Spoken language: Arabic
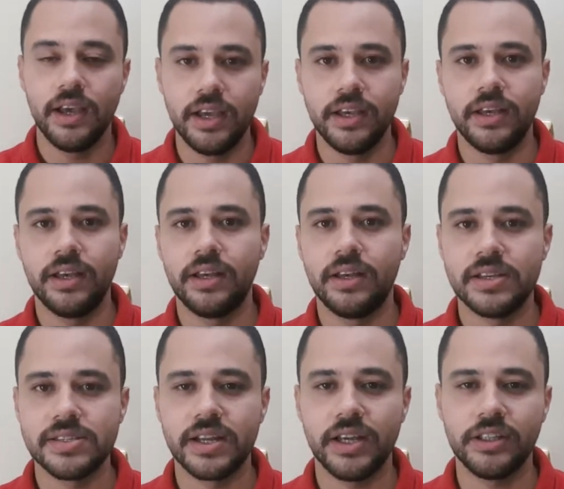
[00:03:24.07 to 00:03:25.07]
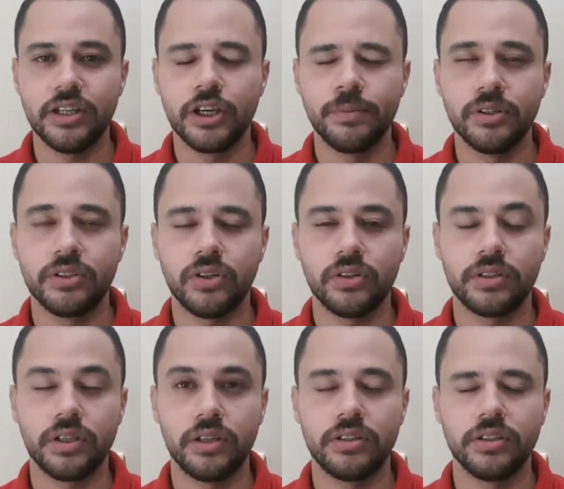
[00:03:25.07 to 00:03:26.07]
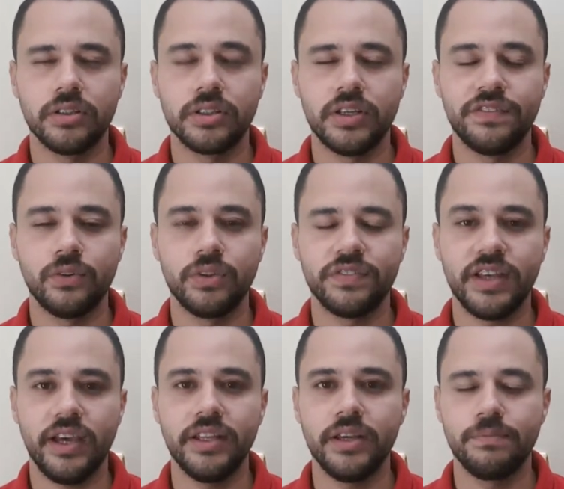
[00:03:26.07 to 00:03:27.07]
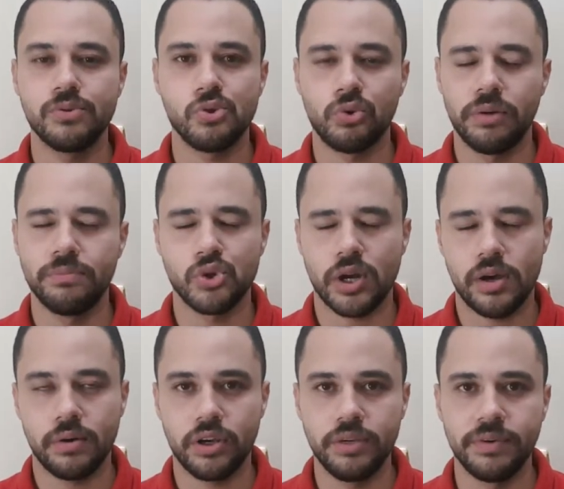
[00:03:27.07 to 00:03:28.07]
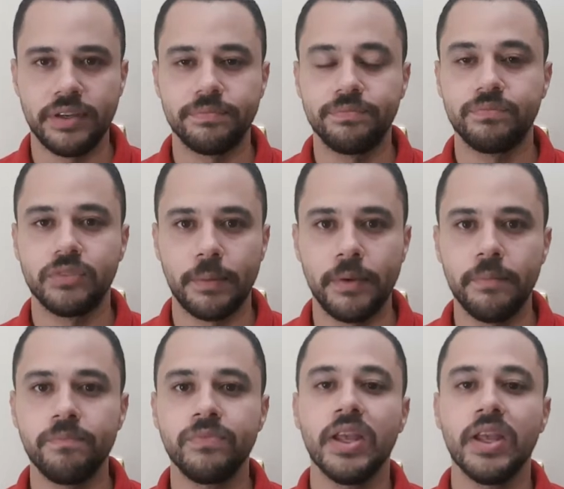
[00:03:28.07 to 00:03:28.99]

آه، سريعه الانقباض تقدر تقفل وتفتح عينيك بسرعه بسرعه رهيبه يعني تمام